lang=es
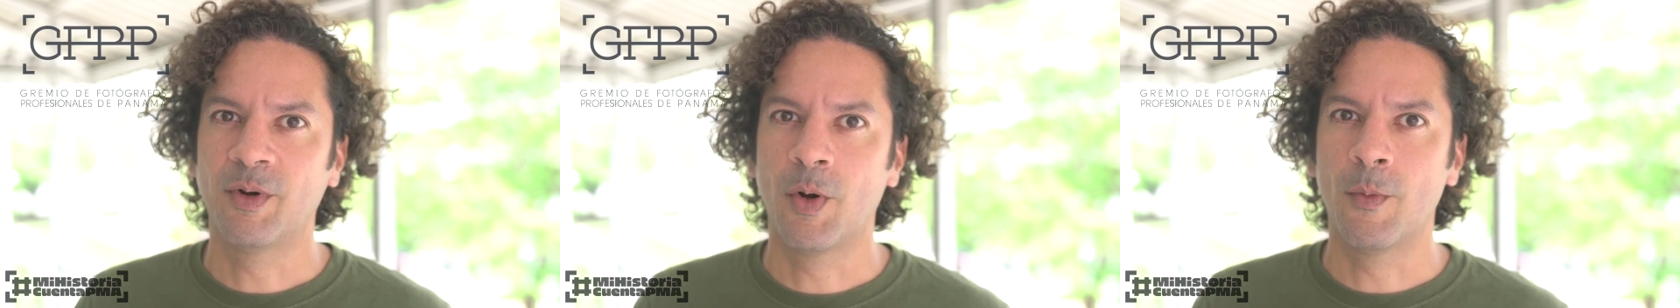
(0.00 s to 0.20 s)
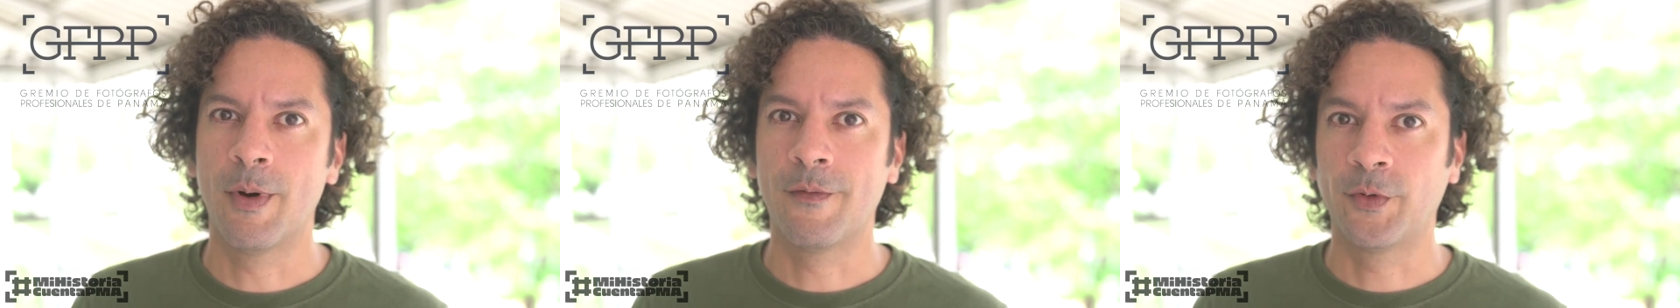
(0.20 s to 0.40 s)

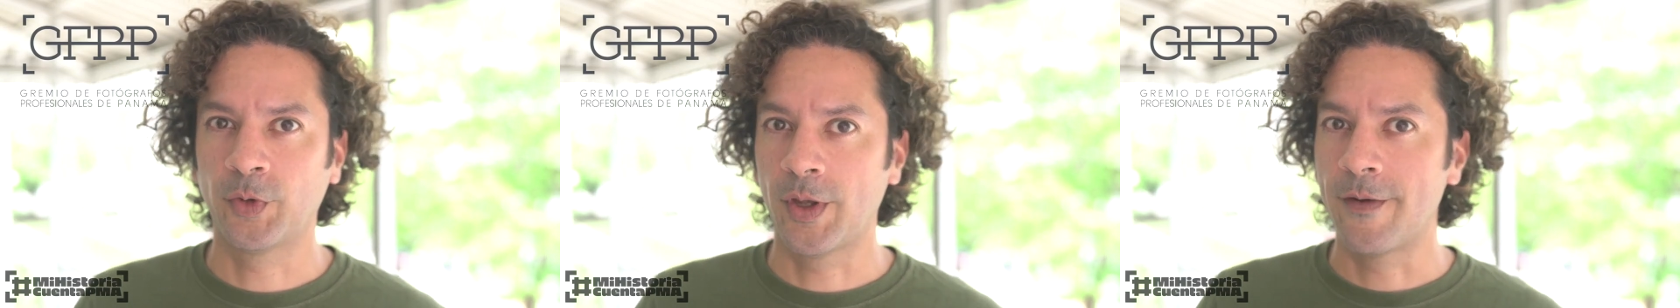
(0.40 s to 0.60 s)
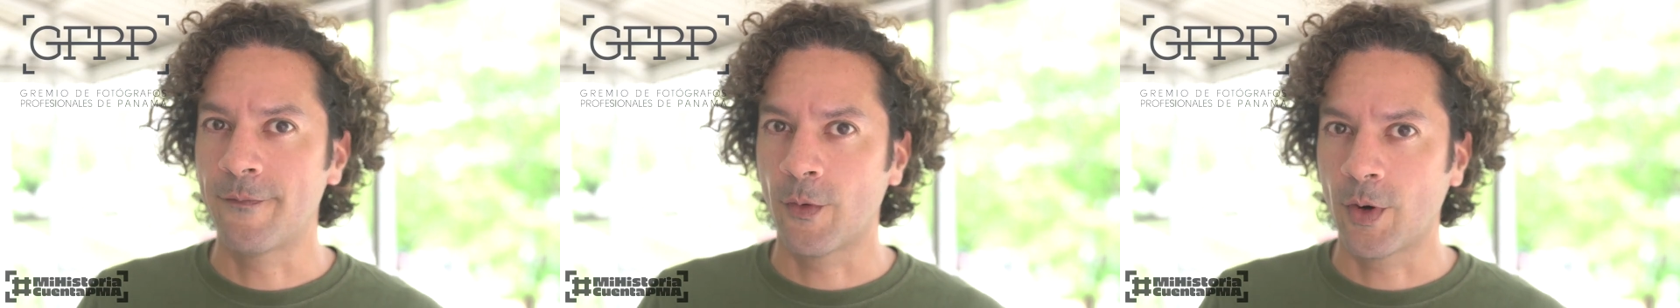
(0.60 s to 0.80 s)
o más
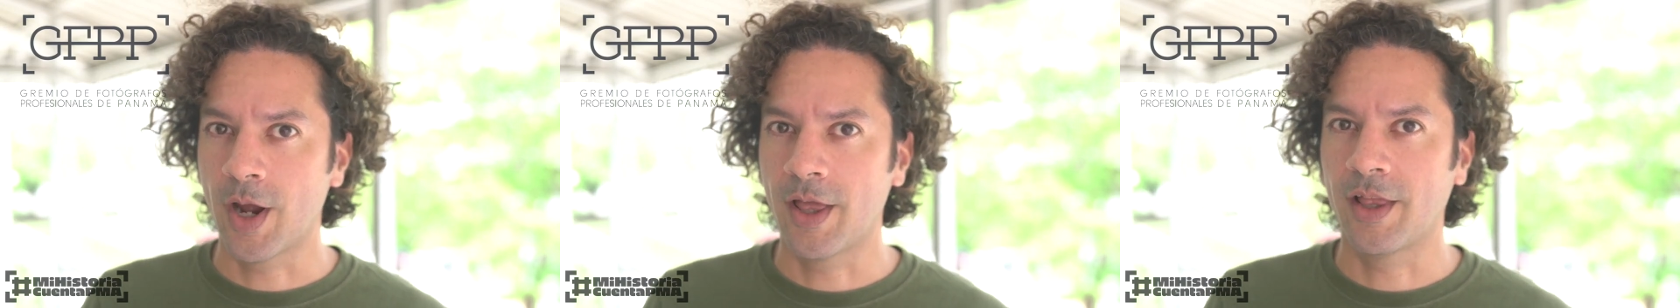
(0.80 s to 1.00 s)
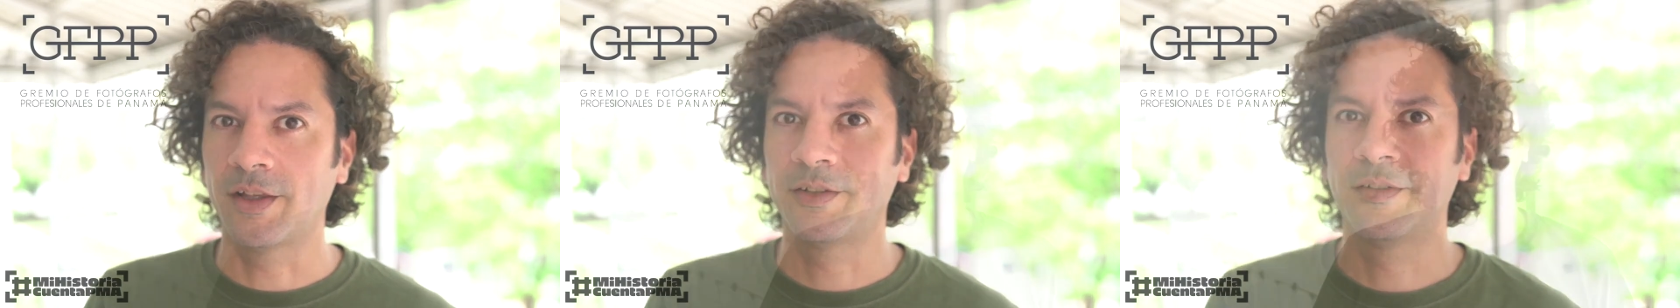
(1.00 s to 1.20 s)
fotos
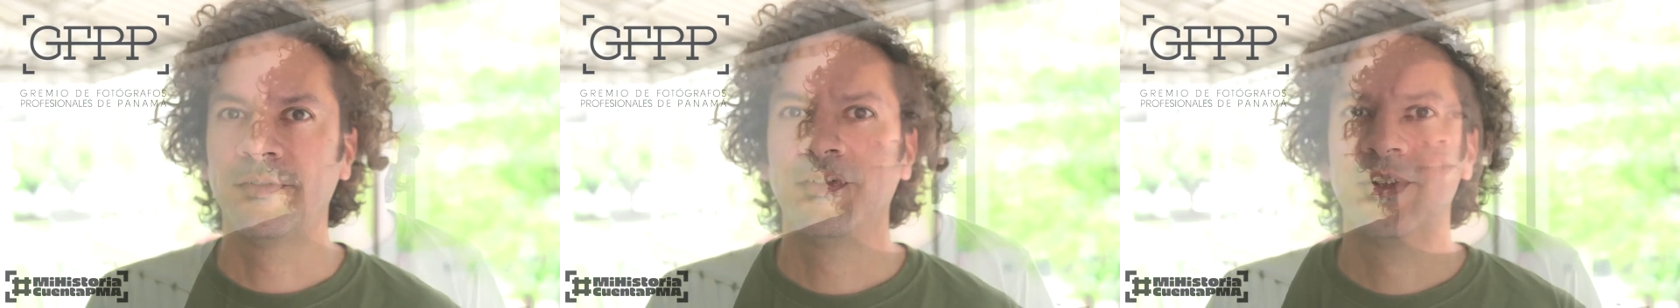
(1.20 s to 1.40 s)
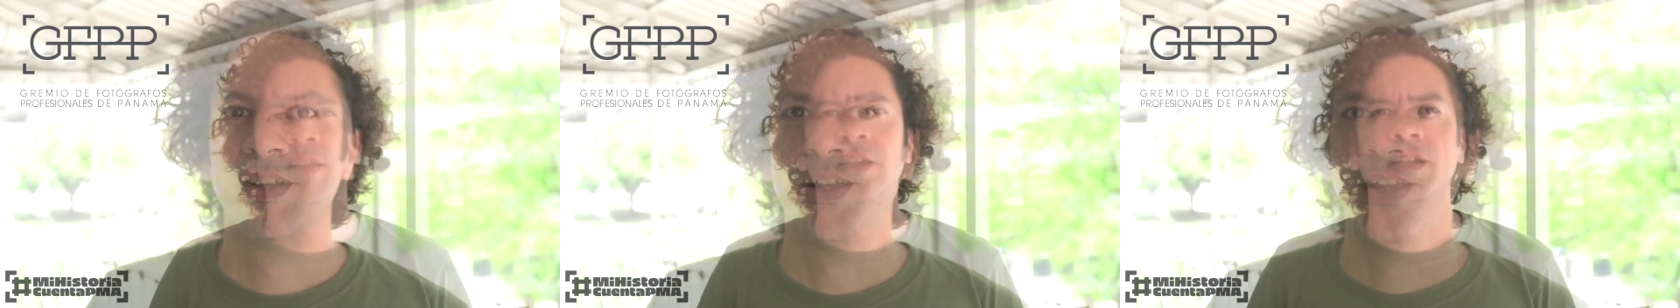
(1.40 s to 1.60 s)
enfocadas.
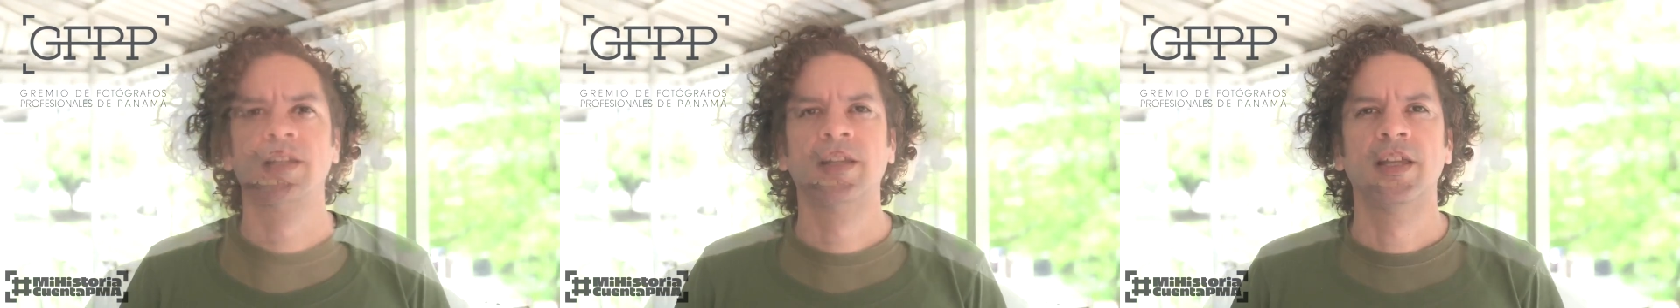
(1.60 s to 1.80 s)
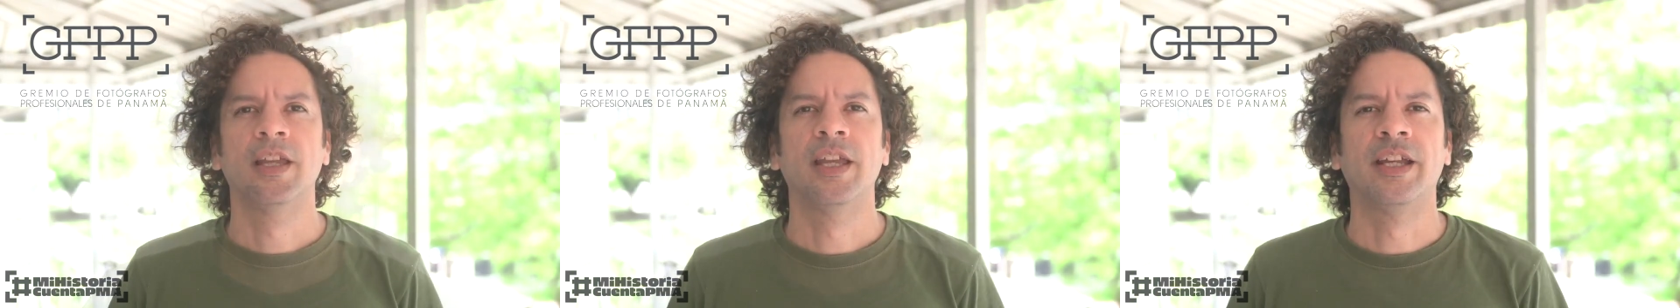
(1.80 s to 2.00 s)

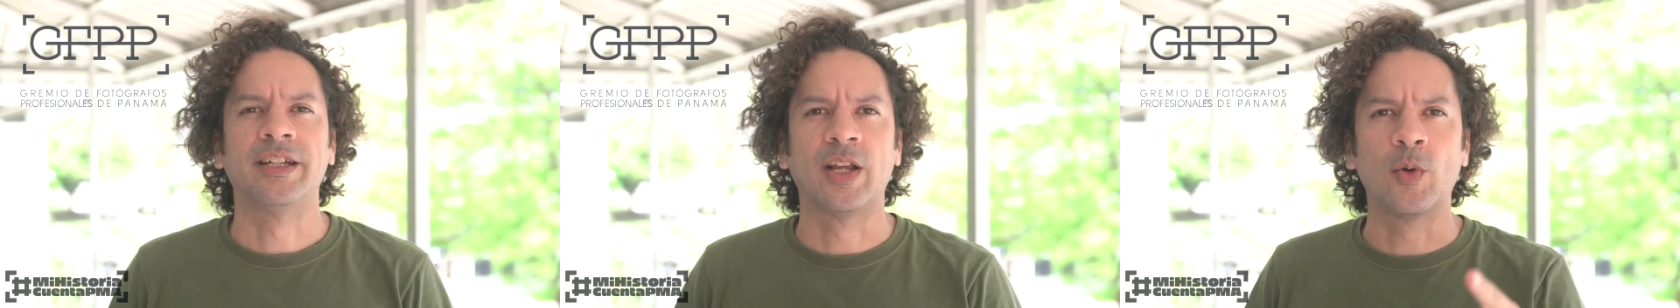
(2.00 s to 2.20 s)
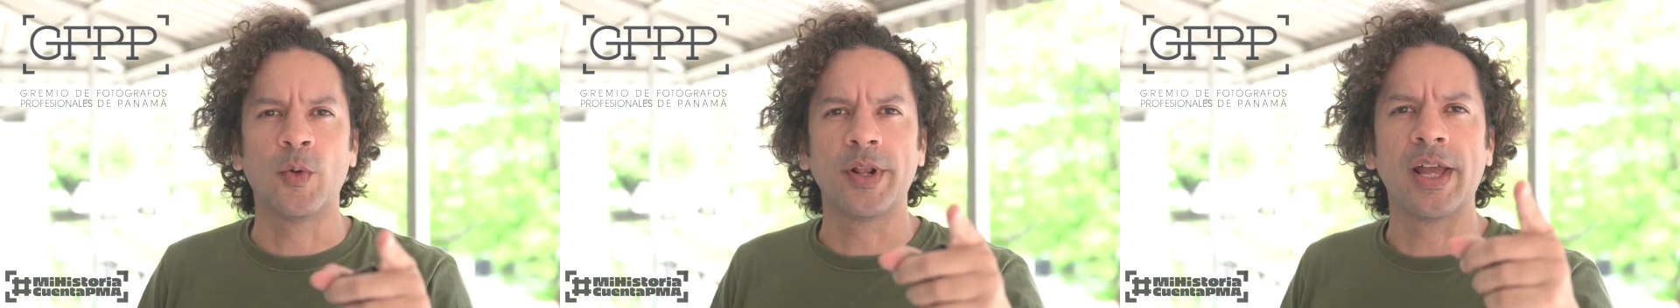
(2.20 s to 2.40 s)
Y
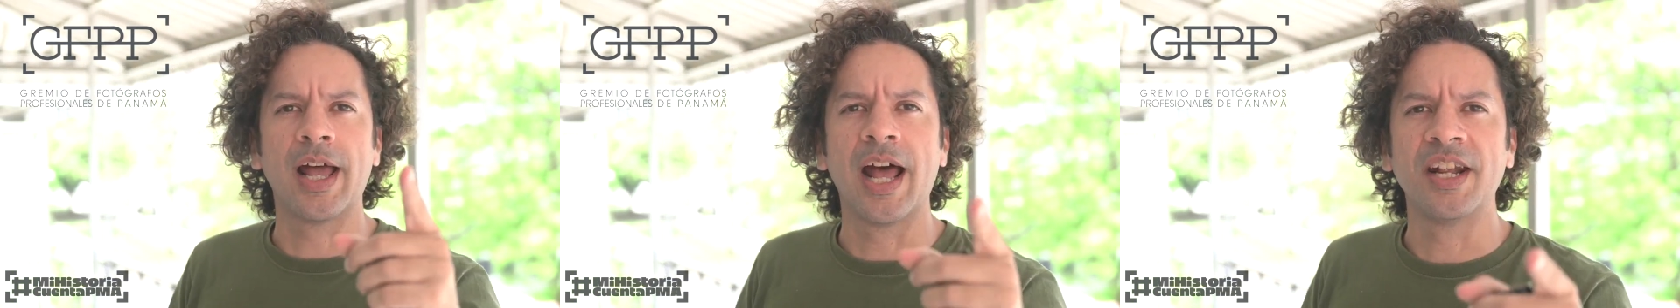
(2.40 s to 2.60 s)
recuerda el